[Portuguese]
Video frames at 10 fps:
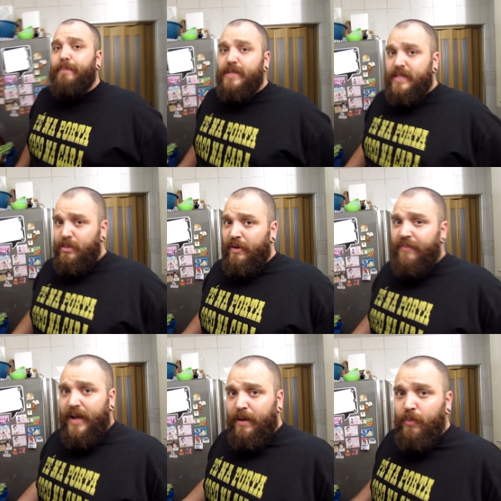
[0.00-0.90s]
precisa ser uma
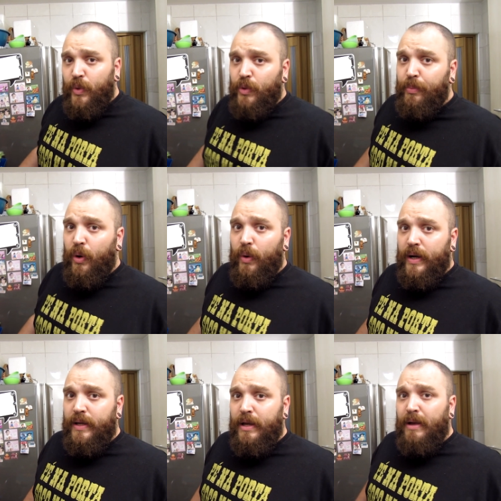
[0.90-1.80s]
faca muito
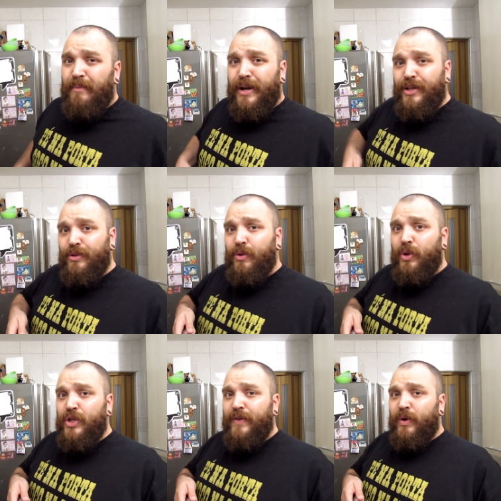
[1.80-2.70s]
boa. Porque no,
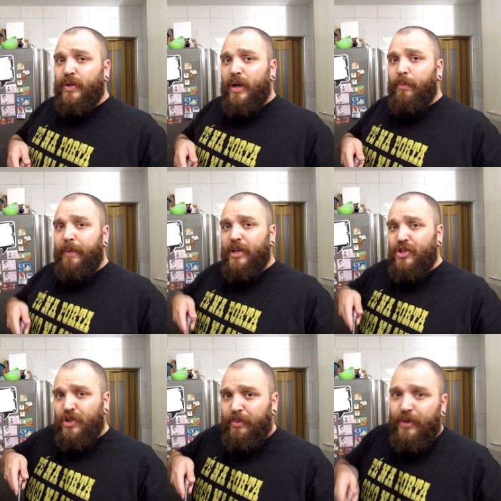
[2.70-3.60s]
quando a gente vai cortar o peixe, a
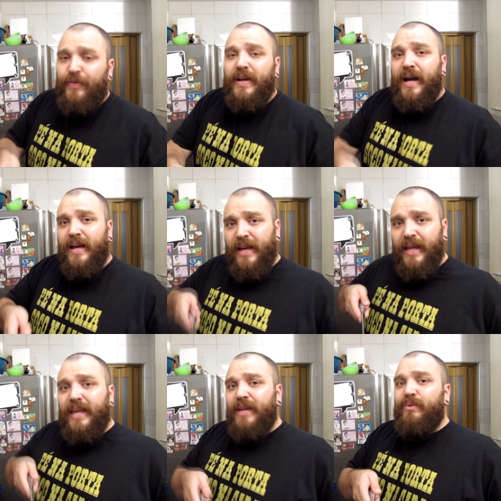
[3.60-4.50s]
gente não pode ficar
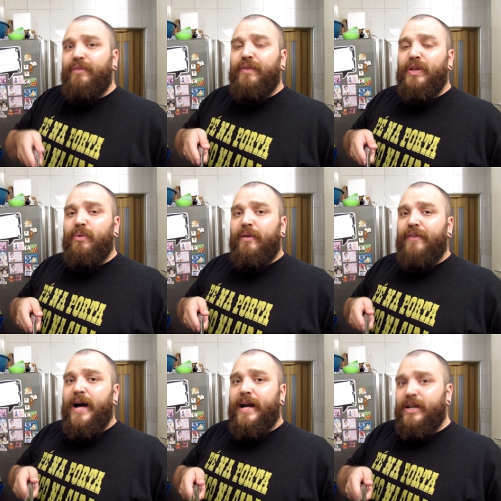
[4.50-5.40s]
indo e vindo com a
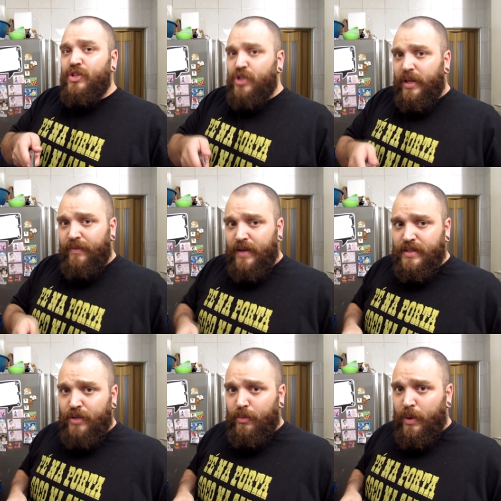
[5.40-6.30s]
faca. A gente tem que
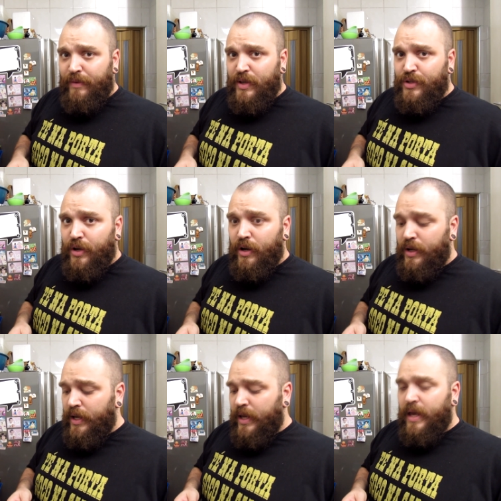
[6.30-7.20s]
fazer uma vez só.
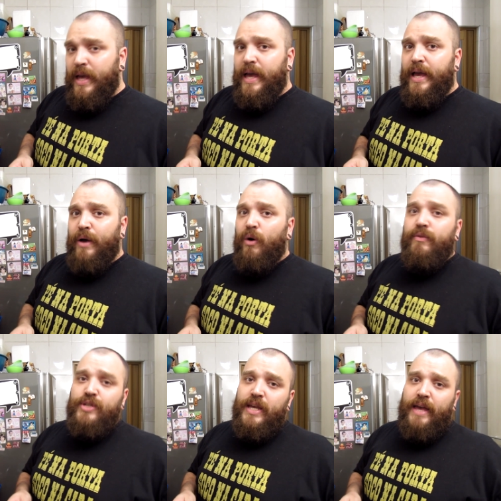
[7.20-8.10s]
É, ou
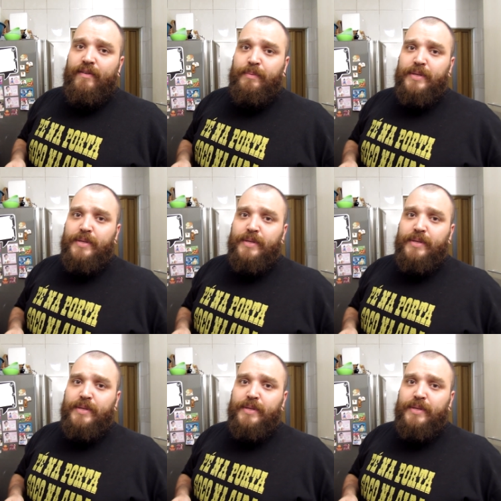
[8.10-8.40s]
você vai